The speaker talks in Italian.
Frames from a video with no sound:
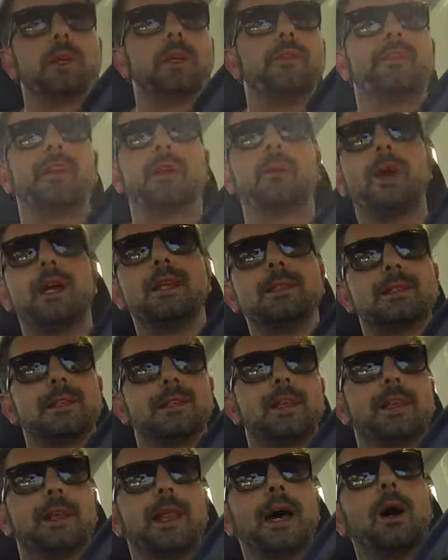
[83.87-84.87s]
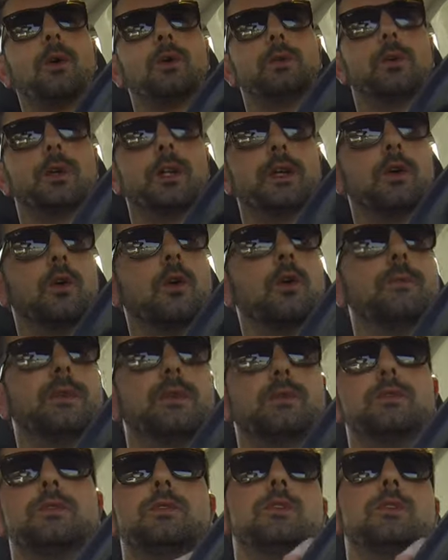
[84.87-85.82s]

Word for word: le frequenze dell'auto le gomme tutto,